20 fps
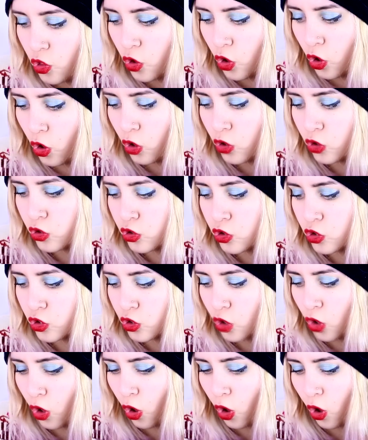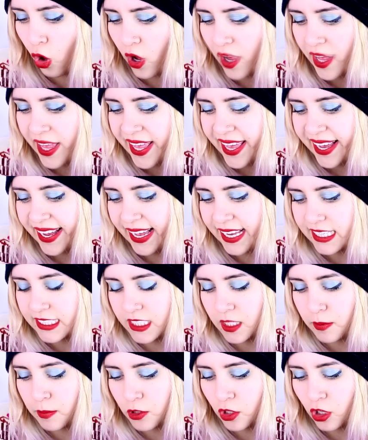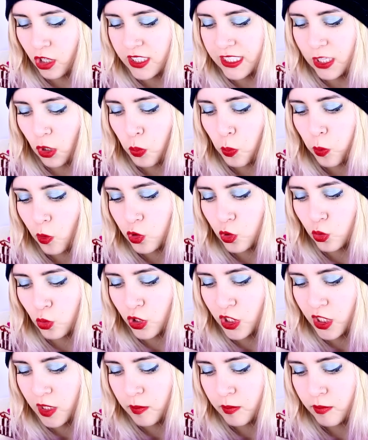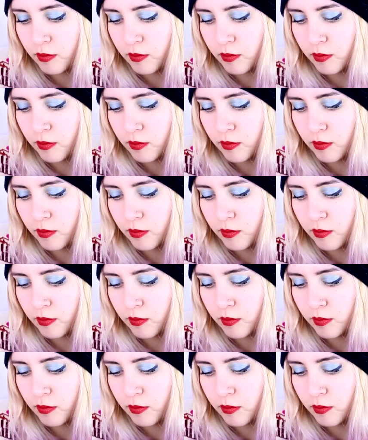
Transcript: No co? Każdy by dostał po Zuzi.